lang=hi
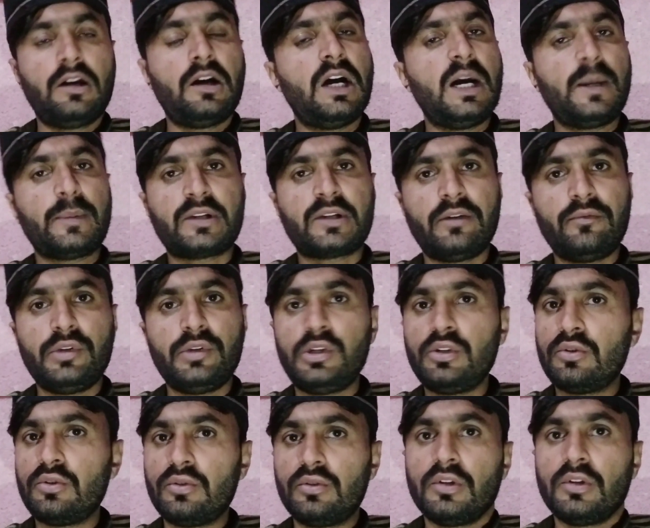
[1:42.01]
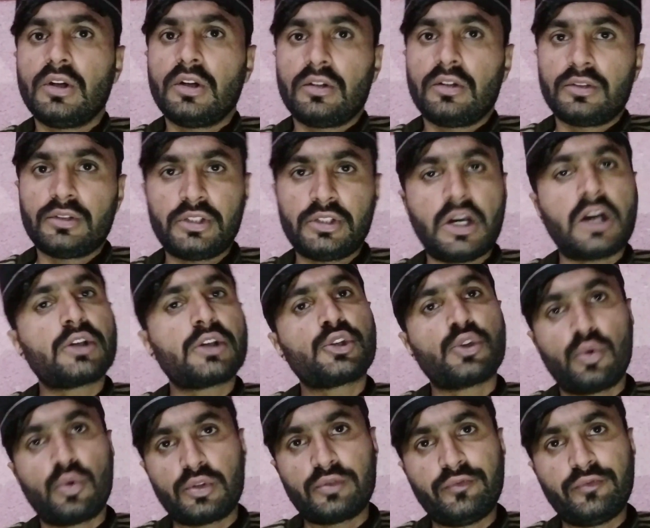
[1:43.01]
आपका वीडियो या
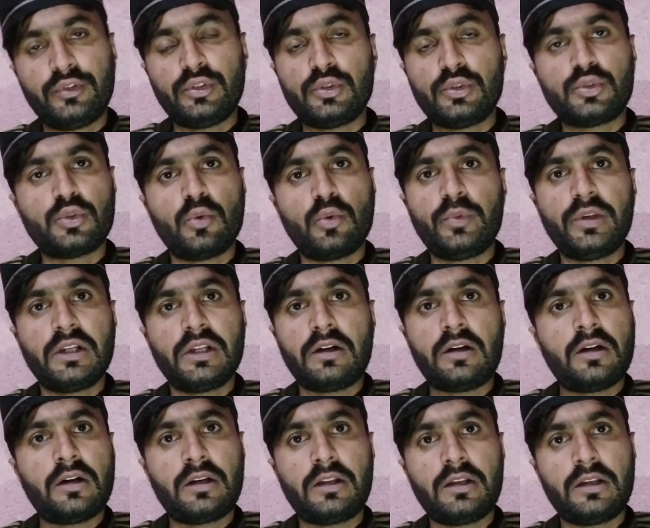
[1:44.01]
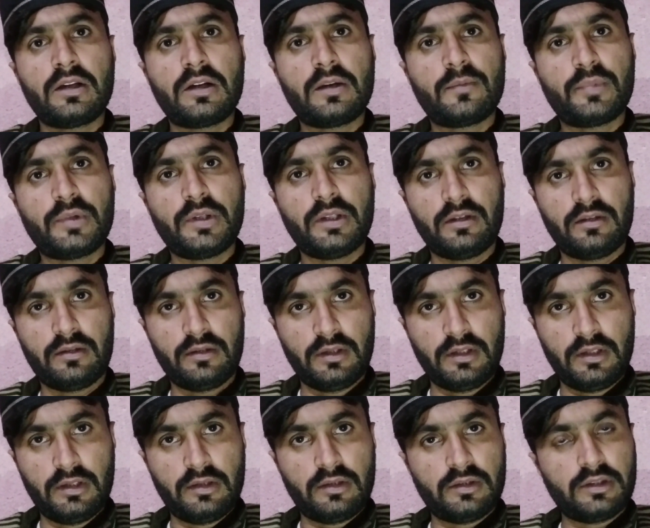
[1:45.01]
शॉर्ट्स वीडियो जो भी लगा रहे हैं आपने
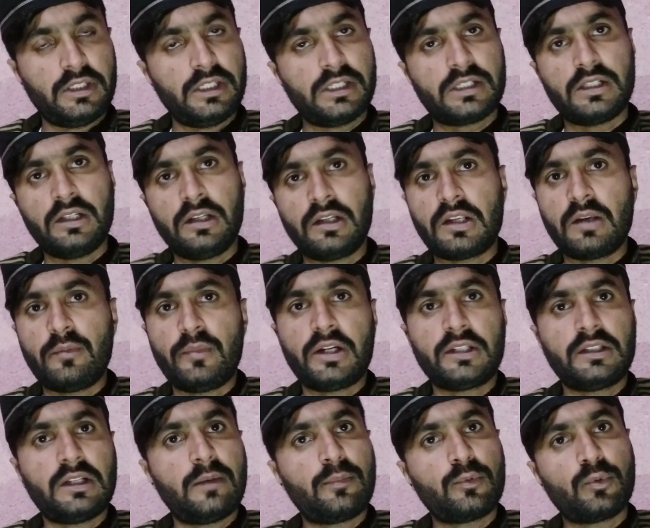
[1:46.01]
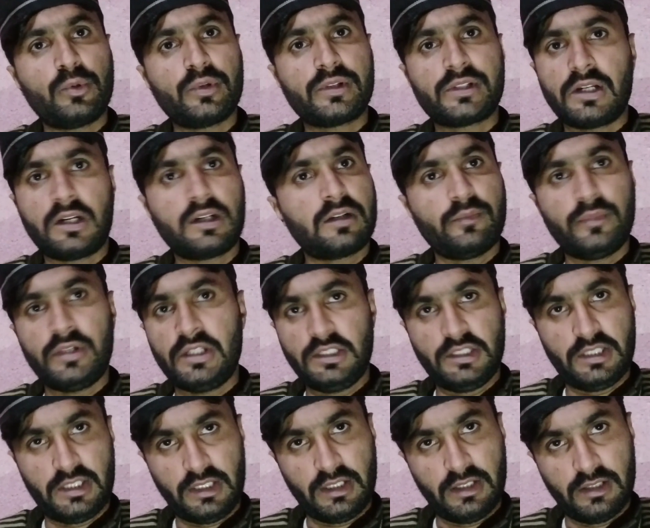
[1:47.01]
तीस दिन के बाद आपको रिजल्ट मिल
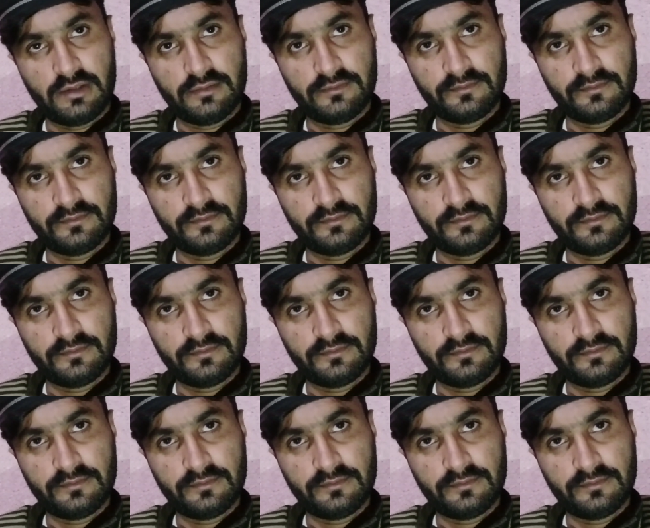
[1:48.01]
जाएगा